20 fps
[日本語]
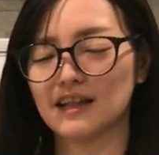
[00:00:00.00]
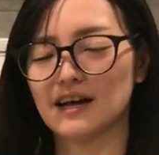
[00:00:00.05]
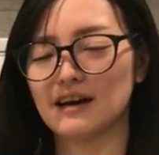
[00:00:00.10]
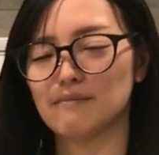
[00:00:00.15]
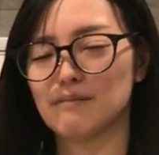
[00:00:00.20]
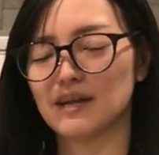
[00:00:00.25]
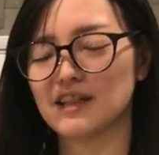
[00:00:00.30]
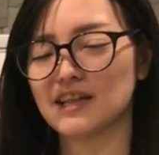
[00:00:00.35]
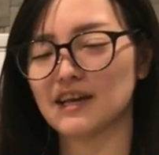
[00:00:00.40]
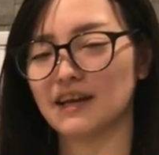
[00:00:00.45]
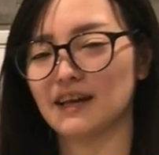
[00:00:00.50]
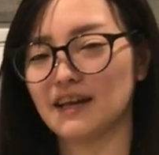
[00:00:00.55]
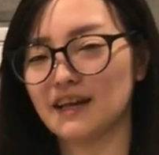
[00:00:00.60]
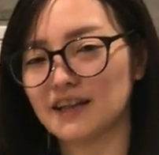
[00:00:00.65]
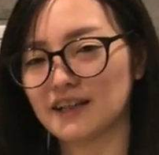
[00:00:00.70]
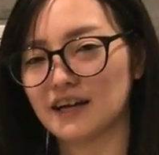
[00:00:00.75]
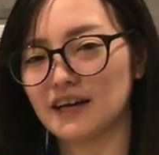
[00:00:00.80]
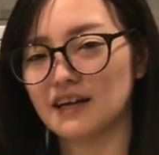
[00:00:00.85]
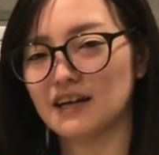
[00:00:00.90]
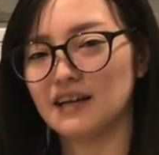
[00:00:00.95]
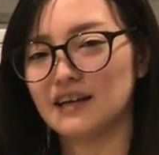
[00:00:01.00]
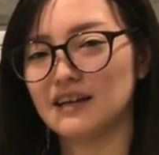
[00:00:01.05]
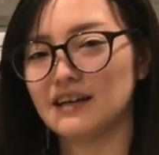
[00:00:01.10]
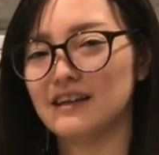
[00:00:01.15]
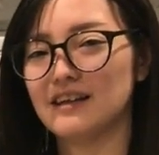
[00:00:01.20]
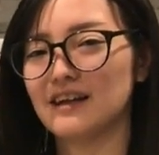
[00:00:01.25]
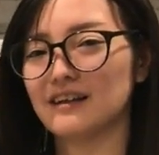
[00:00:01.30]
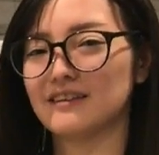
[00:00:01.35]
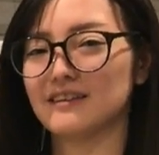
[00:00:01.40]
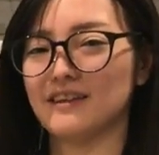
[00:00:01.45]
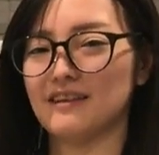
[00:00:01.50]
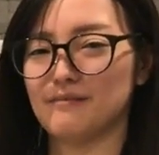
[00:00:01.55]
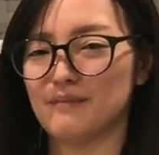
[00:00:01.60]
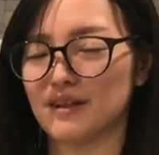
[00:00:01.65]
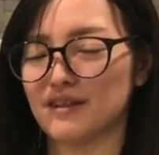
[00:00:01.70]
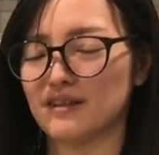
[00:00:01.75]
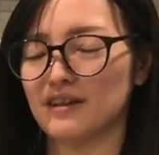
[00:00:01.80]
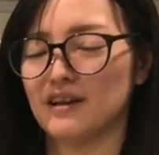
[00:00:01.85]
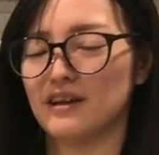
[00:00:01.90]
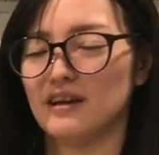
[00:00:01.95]
鎖街が閉鎖になってい
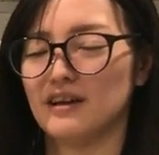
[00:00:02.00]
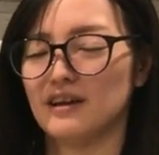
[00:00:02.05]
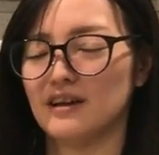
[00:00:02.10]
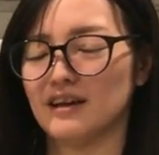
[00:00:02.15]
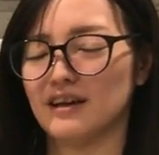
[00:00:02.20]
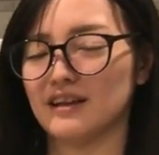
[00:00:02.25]
ます。